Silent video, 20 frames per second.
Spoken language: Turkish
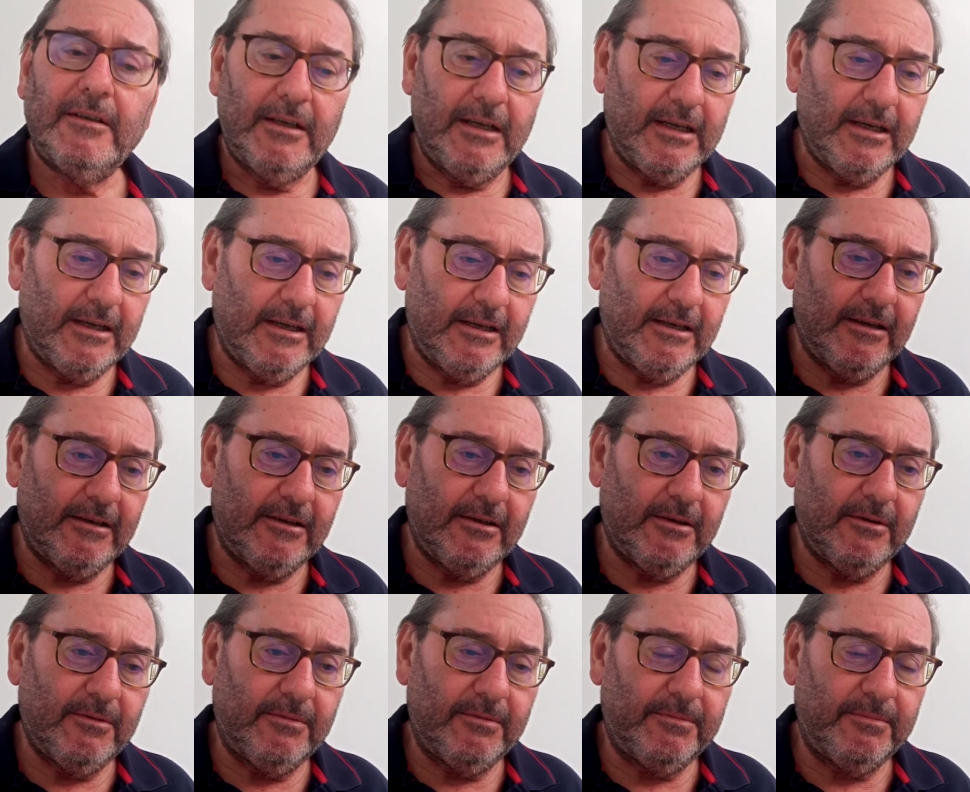
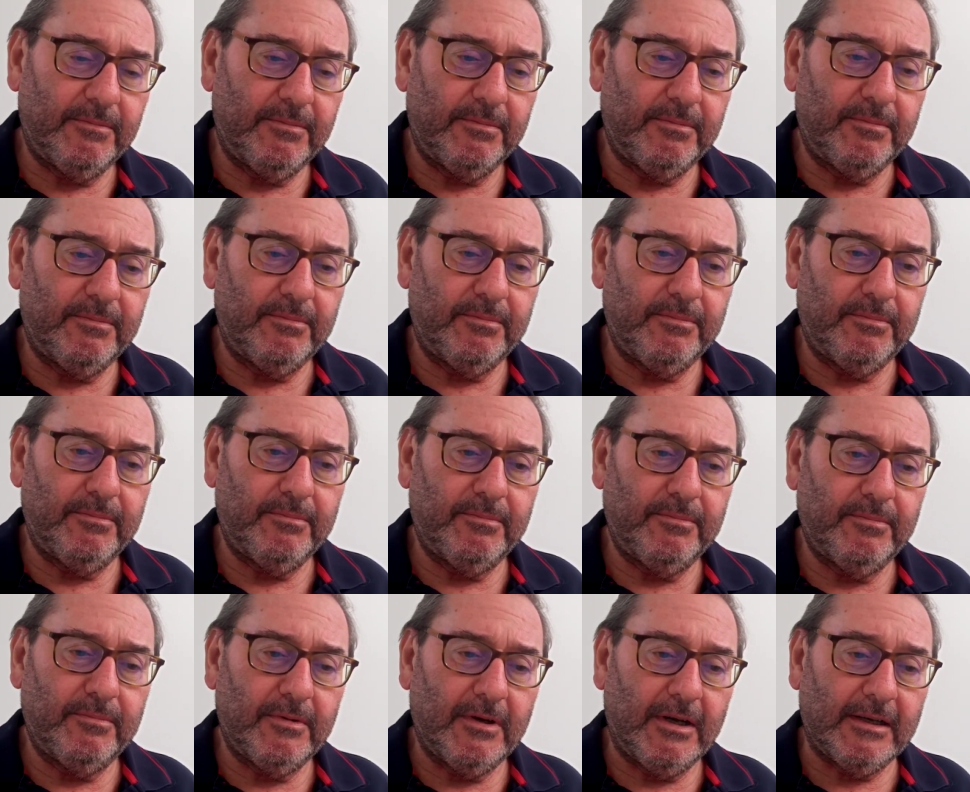Ee,
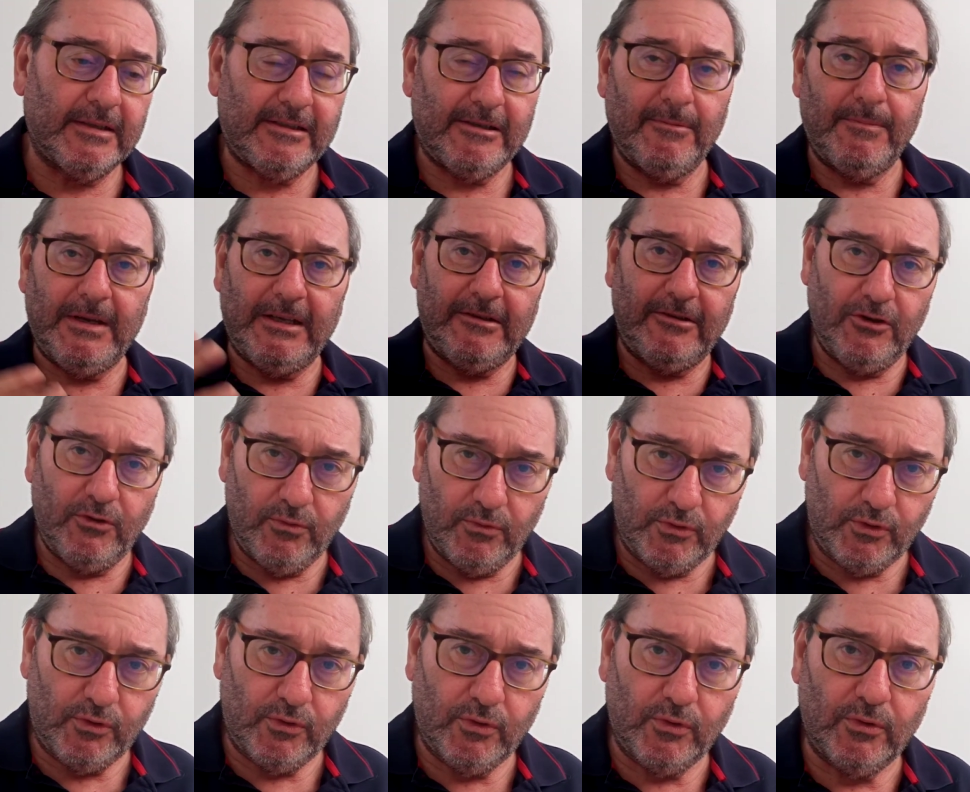asimetrik
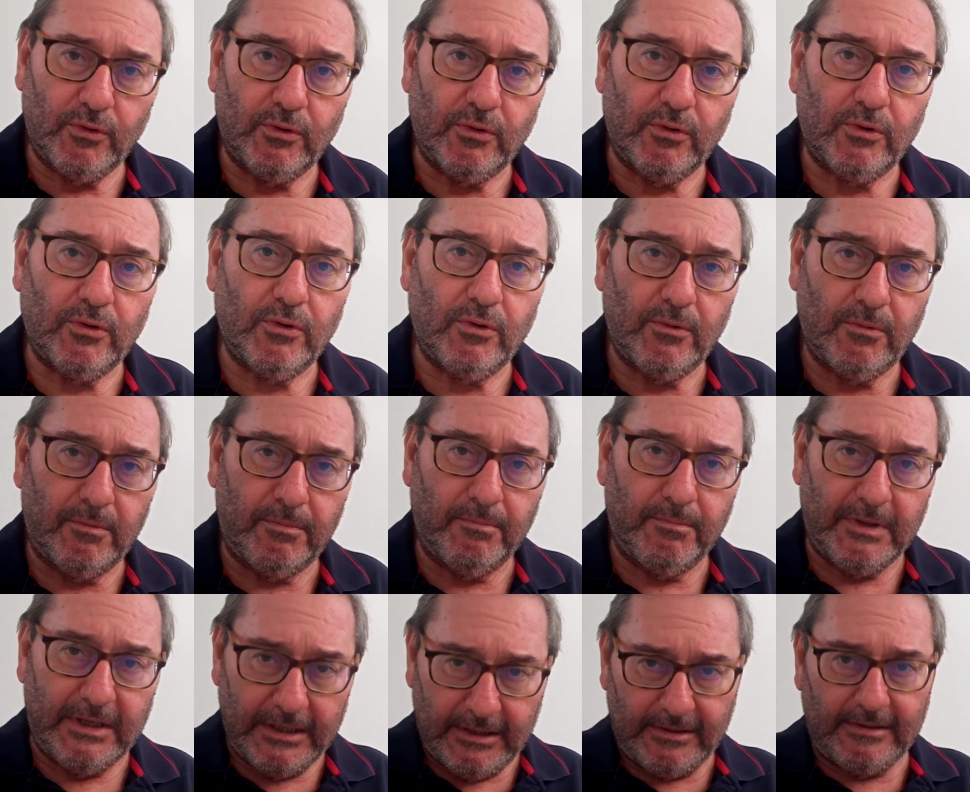üstünlüğü
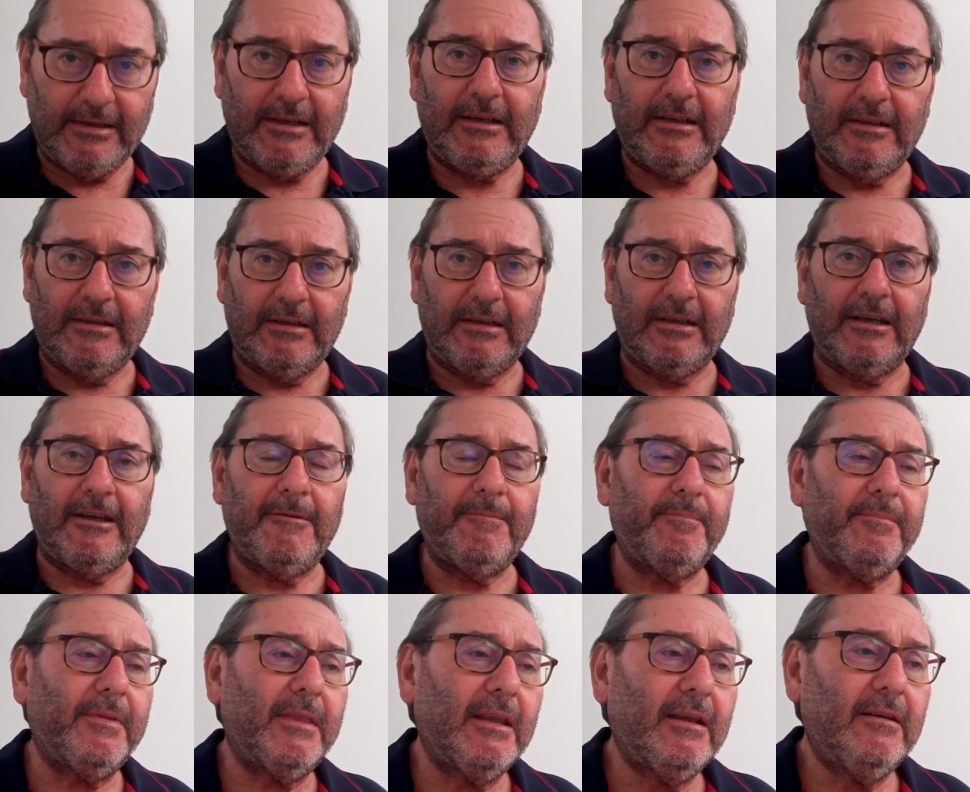Mayıs
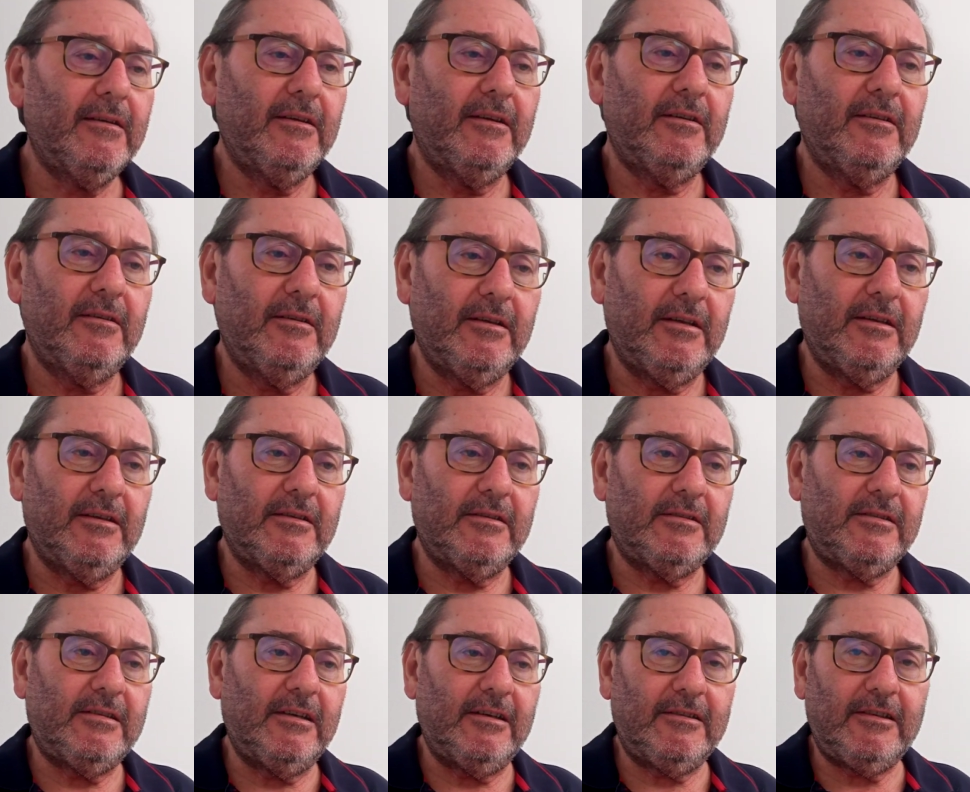ayında e,
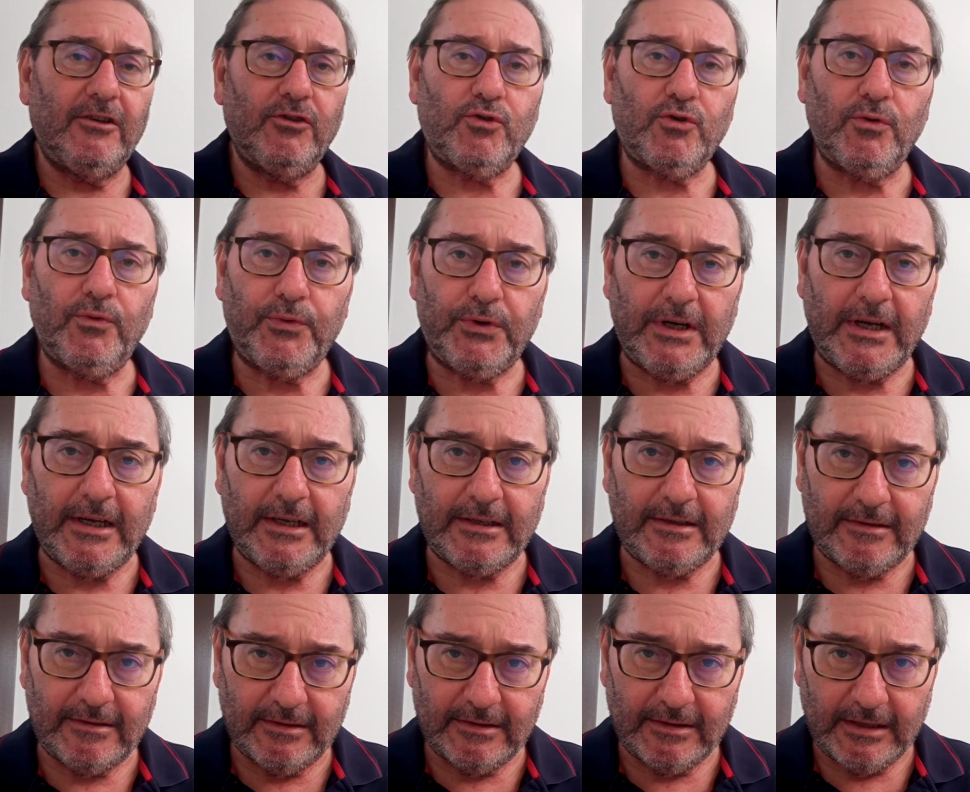Sirte Cufra
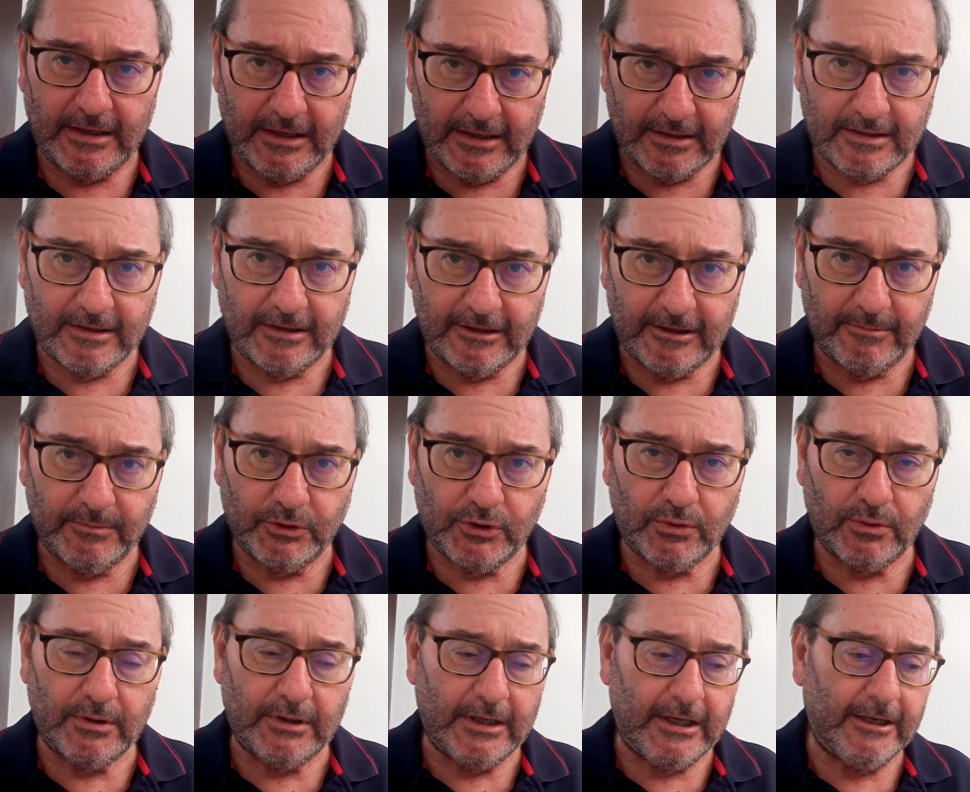hattında yakalamış
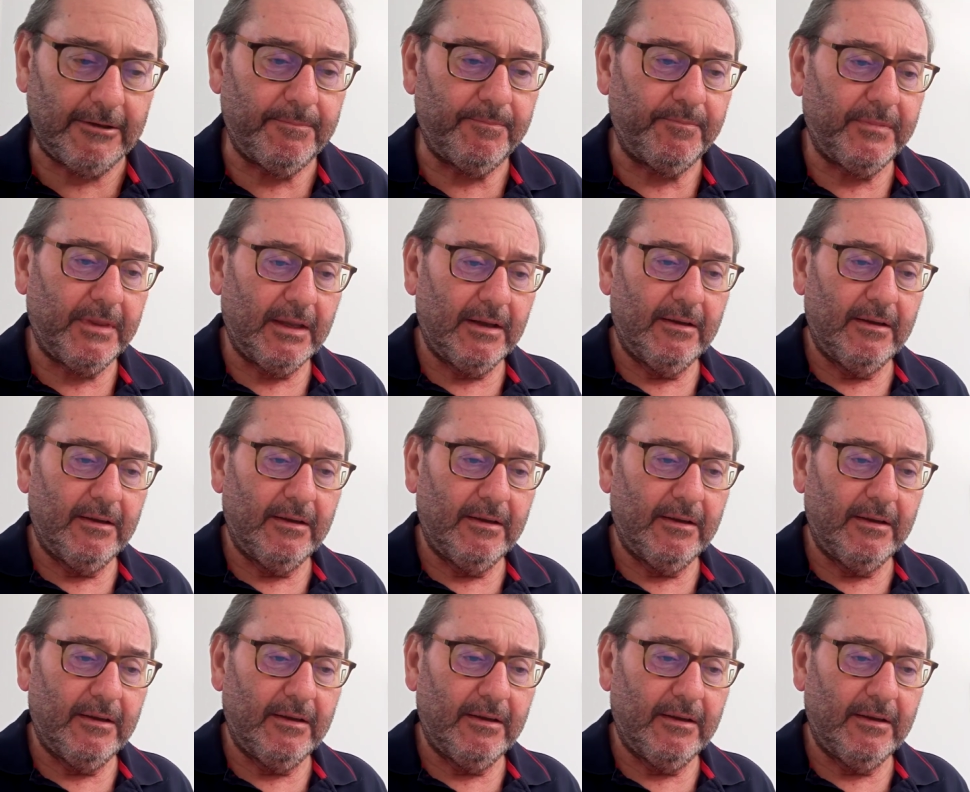olan